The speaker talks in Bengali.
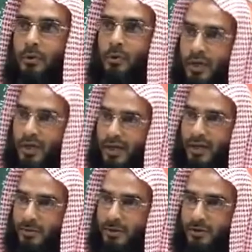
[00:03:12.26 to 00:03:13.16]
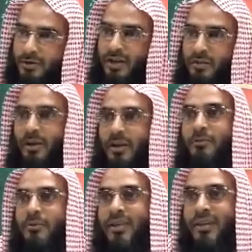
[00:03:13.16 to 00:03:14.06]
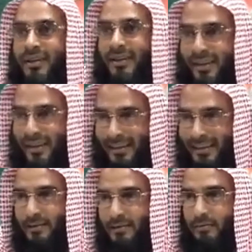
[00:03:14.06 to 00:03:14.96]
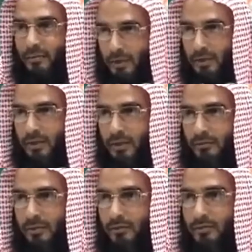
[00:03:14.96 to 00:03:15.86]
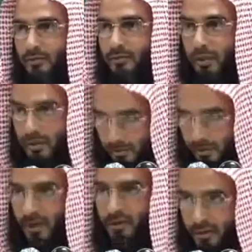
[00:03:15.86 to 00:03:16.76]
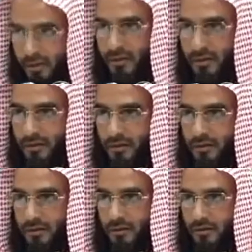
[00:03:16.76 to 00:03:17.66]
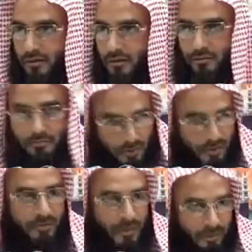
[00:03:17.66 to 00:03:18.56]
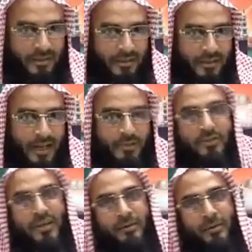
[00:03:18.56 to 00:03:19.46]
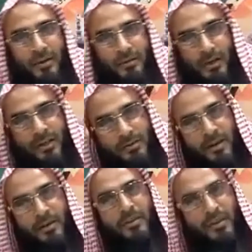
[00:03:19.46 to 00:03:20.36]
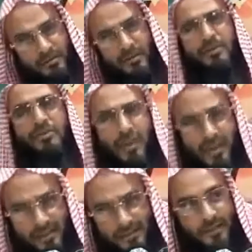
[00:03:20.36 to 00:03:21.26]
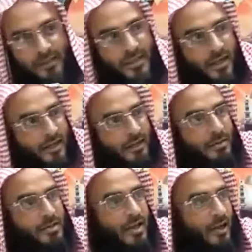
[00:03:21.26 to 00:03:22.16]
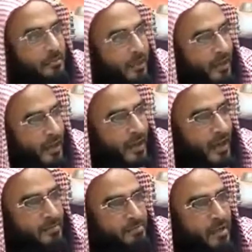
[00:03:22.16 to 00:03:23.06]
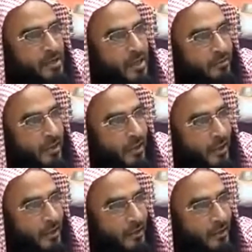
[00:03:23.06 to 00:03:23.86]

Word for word: লুকিয়ে রাখবো দোষ না বলে দেবো ছেলেটাকে বলে দিতে হবে বলে দাও ভালো তাই না বলে দাও ভালো আর যদি না বলি বলে তা ভালো মনে না বললে চলে ছেলেটাকে ফাঁসাইলাম কি না খারাপ মেয়ের সাথে